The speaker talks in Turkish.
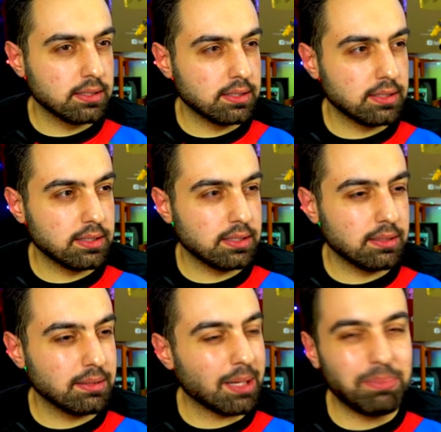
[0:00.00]
Ee,
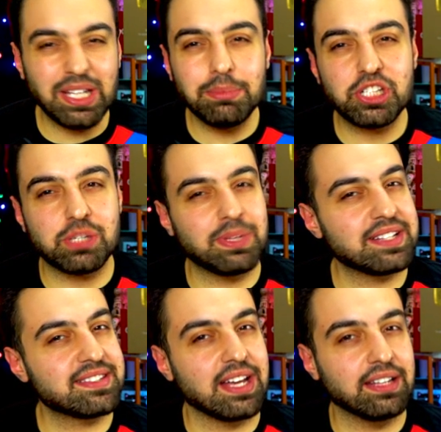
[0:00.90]
ya benim içimden
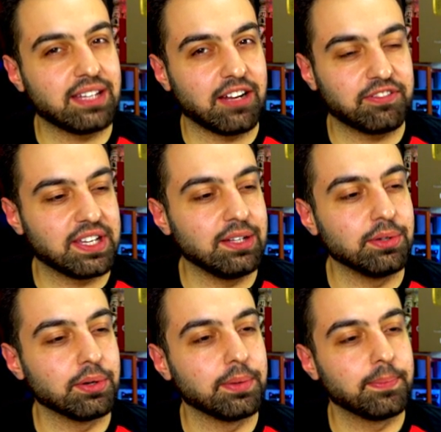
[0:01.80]
sağ taraf
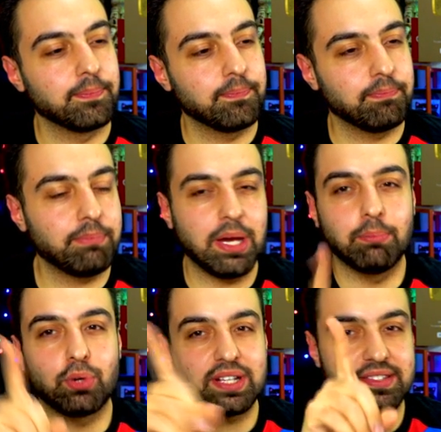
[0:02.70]
geliyor.
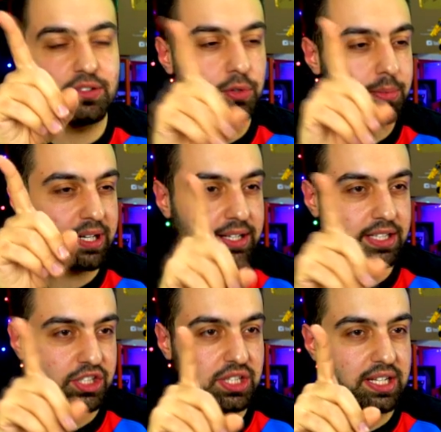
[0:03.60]
Ben burası diyorum
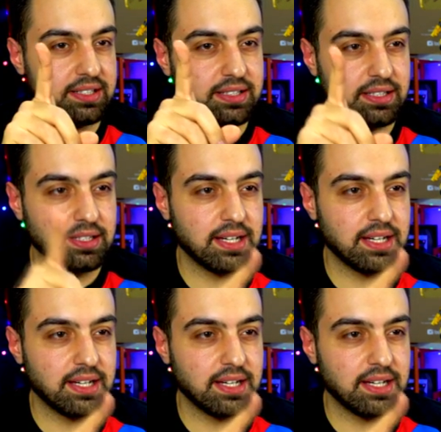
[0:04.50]
arkadaşlar.